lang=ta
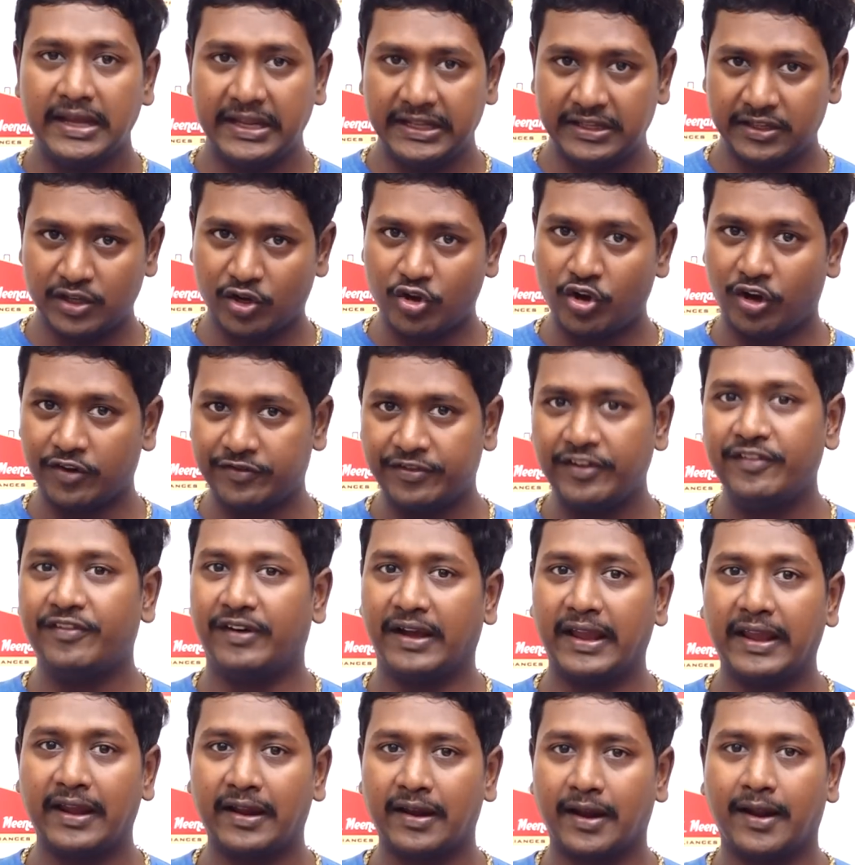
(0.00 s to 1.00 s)
இந்த காஃபி
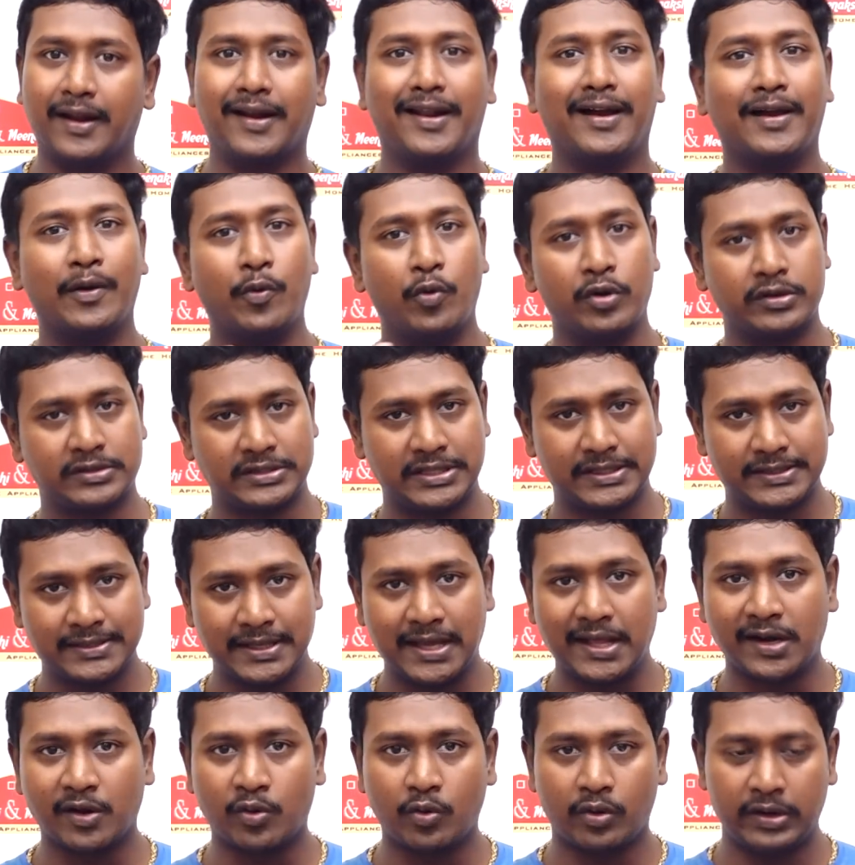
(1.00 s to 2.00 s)
வாங்கிக்கலாம் நாங்கள் ஒருத்தர்
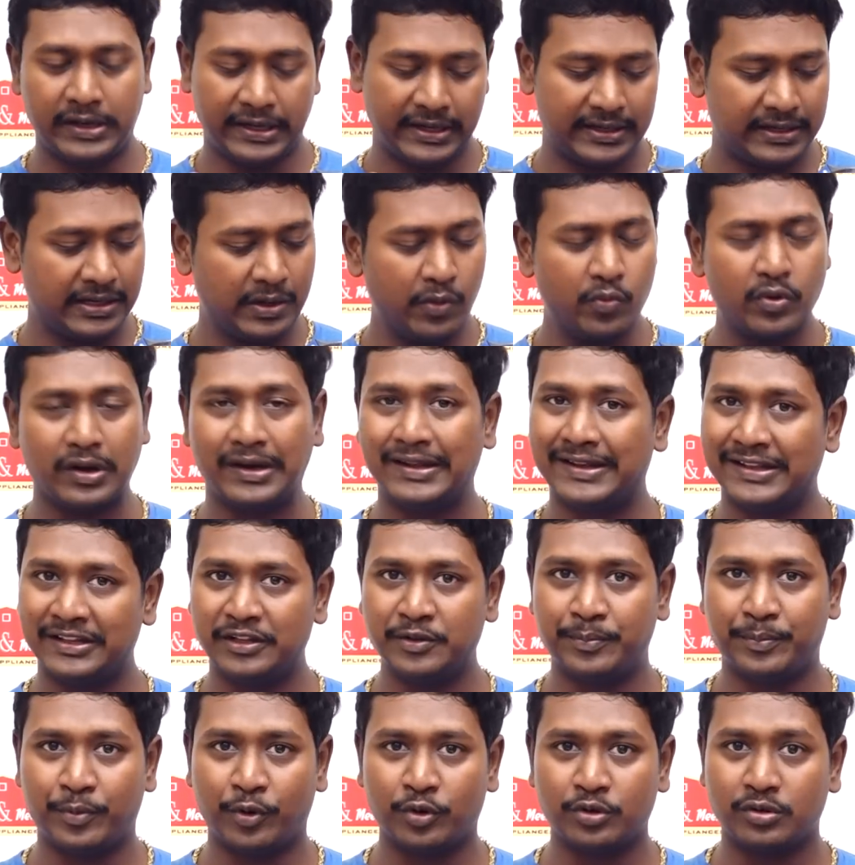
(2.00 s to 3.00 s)
தான் இருக்கோம் நீங்கள்னா உங்களுக்கு
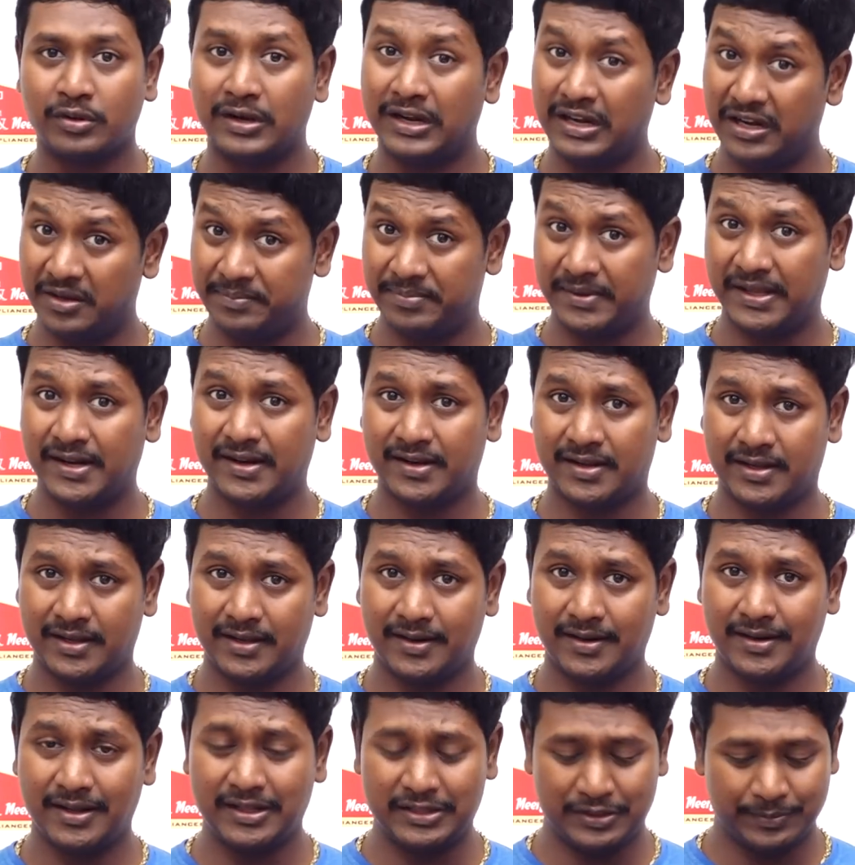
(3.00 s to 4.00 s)
இது போதும் ரெண்டு பேர்
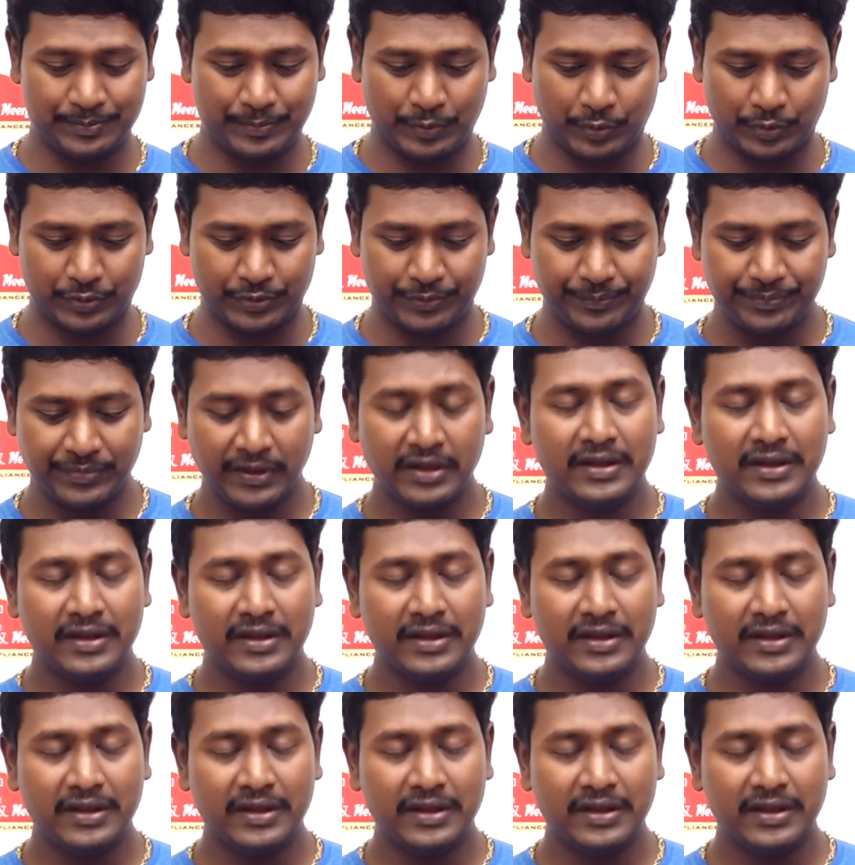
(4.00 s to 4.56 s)
இருக்கீங்கன்னா இது போதும்